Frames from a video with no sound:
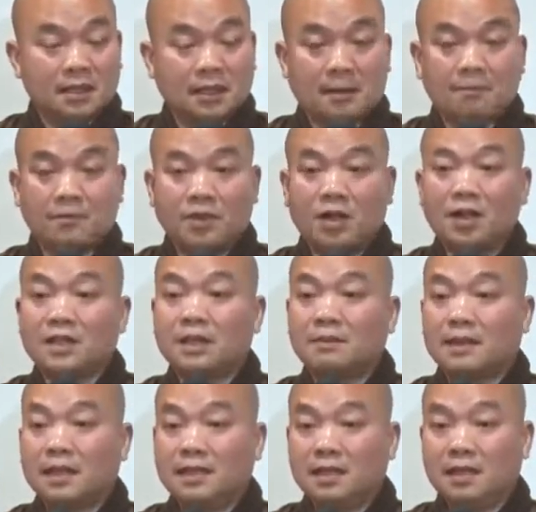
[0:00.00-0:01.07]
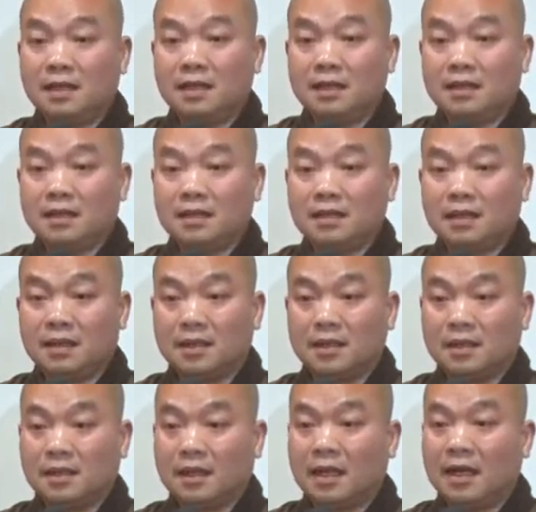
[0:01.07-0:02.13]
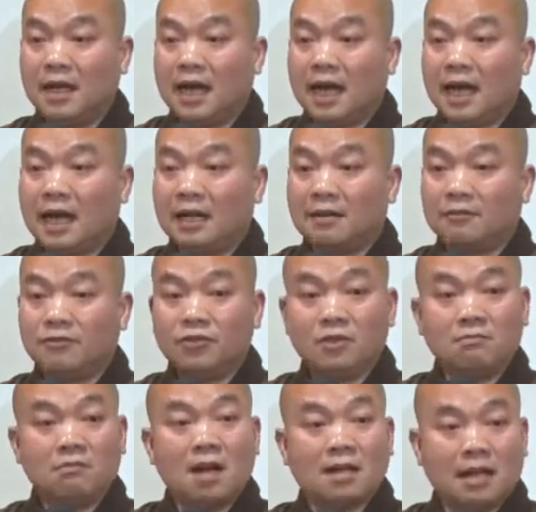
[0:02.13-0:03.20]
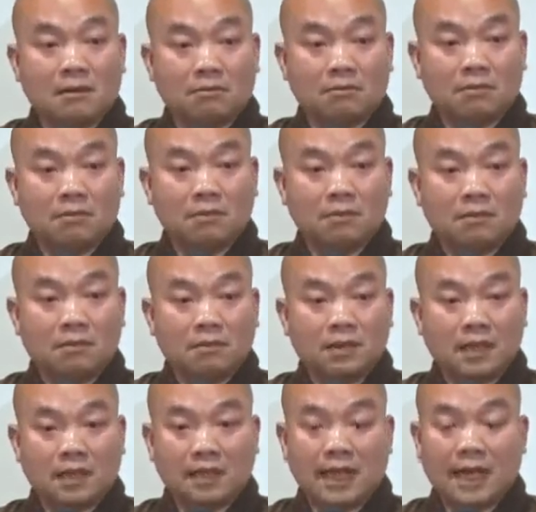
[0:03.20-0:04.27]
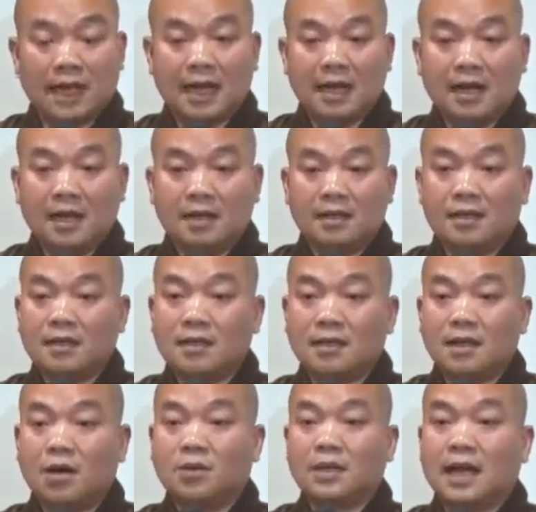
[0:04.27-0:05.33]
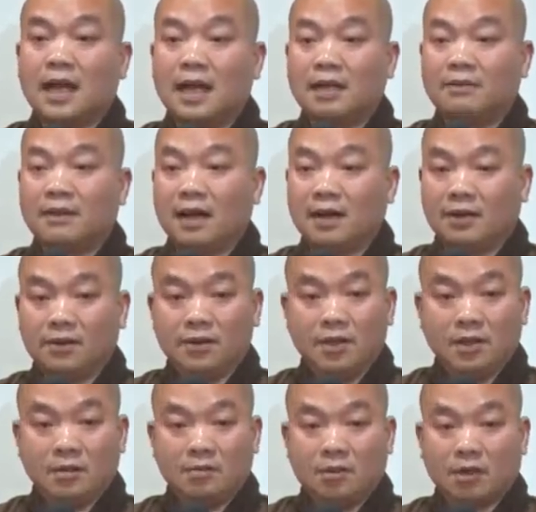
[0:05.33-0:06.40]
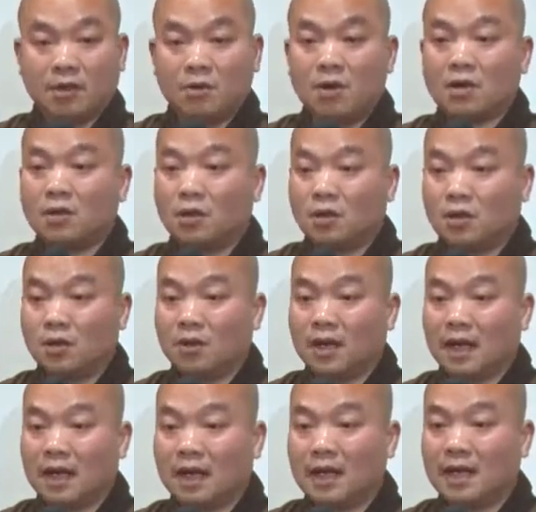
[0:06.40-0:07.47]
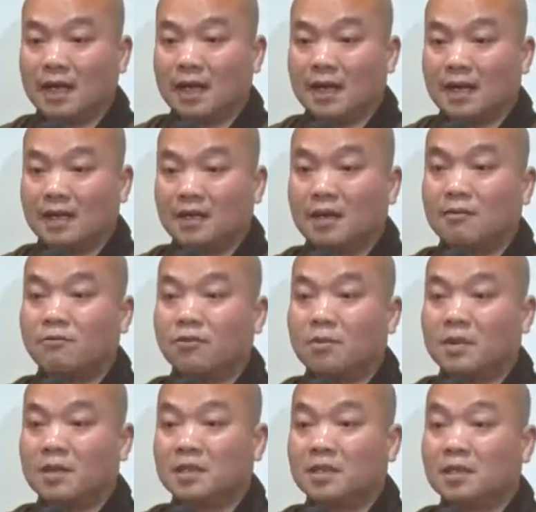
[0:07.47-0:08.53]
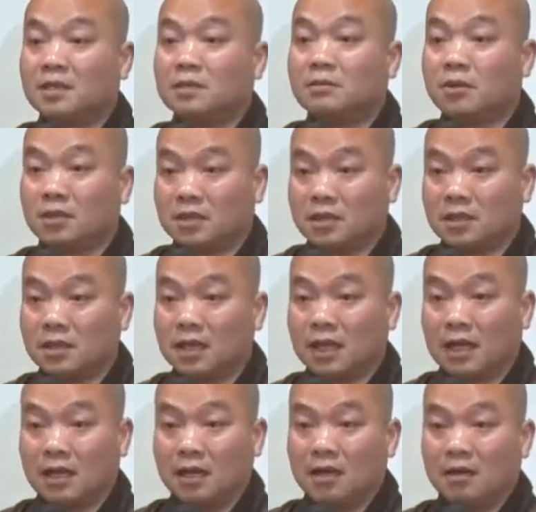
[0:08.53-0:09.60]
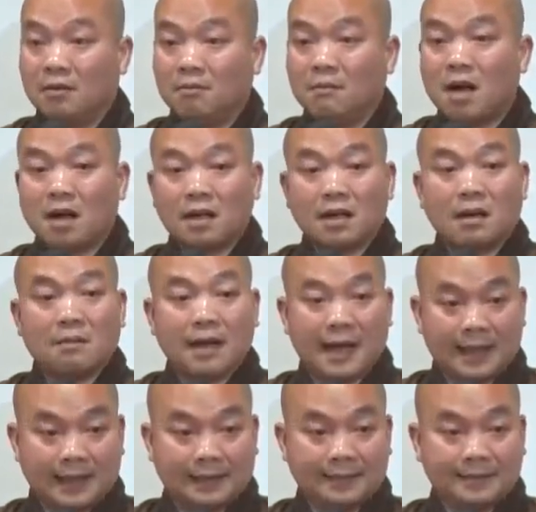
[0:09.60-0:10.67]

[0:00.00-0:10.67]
tâm nó ở trong cảnh giới đó cho nên nó hành phước bất động thành ra chết đầu thai vào một cái quốc độ gọi là không vô biên sứ thức vô sứ đó là bất động hành